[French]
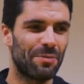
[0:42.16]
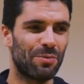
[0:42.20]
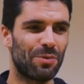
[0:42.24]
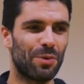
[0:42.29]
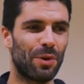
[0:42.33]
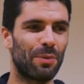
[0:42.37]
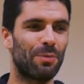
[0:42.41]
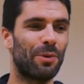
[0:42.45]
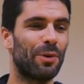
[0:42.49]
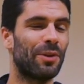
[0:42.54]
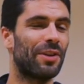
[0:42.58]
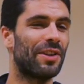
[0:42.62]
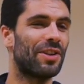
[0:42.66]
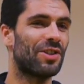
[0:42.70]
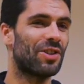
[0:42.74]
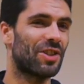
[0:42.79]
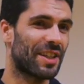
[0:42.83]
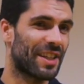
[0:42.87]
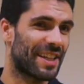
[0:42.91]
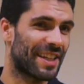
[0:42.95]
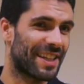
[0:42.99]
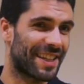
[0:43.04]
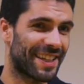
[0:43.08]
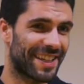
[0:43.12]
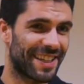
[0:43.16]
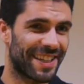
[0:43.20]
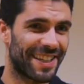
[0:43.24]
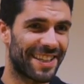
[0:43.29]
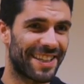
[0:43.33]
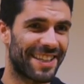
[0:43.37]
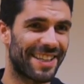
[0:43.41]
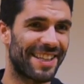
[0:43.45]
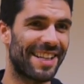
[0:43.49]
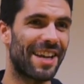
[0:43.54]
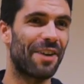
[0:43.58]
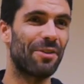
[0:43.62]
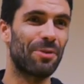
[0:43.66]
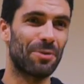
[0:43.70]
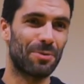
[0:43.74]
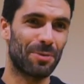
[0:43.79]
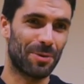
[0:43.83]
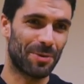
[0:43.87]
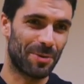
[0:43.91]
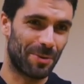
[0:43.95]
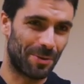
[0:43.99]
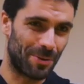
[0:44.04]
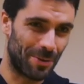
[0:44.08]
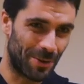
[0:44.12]
pour protéger la
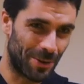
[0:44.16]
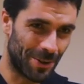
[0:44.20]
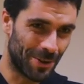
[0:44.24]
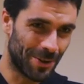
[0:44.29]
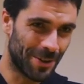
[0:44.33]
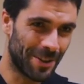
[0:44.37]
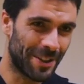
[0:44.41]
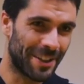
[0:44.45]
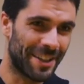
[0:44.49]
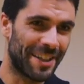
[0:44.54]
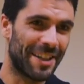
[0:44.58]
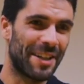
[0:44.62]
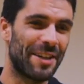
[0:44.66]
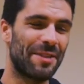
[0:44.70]
ressource en eau,